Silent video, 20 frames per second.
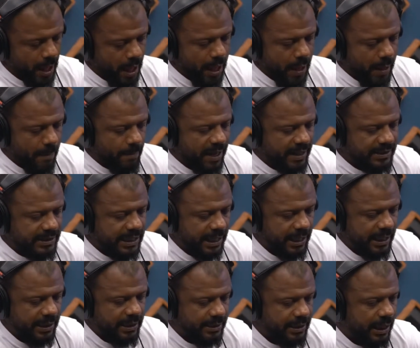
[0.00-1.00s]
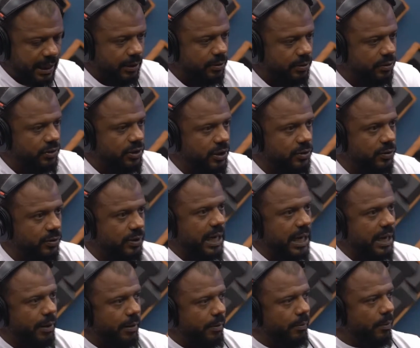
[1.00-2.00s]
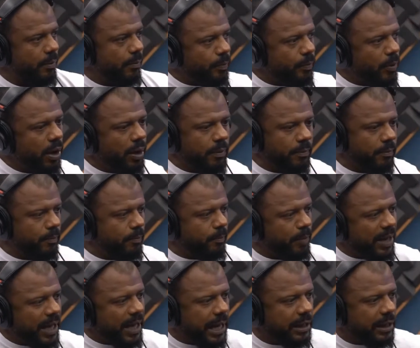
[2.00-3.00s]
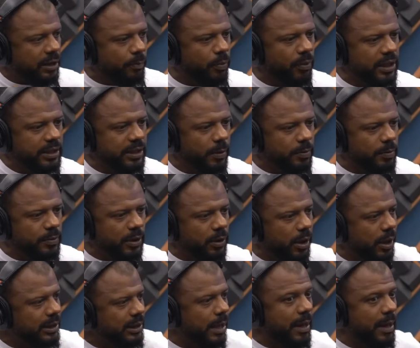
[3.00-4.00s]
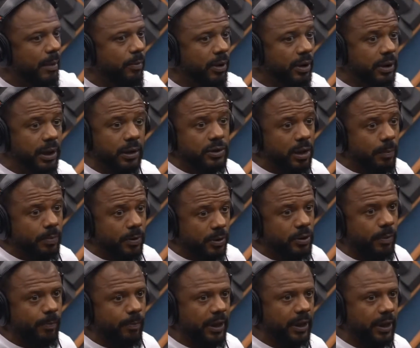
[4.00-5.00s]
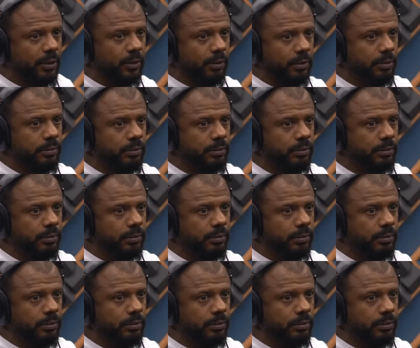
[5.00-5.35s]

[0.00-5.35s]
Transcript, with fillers: Mas aí, dentro disso, o cara. Pô, parado, polícia, tá me abordando só porque eu sou preto.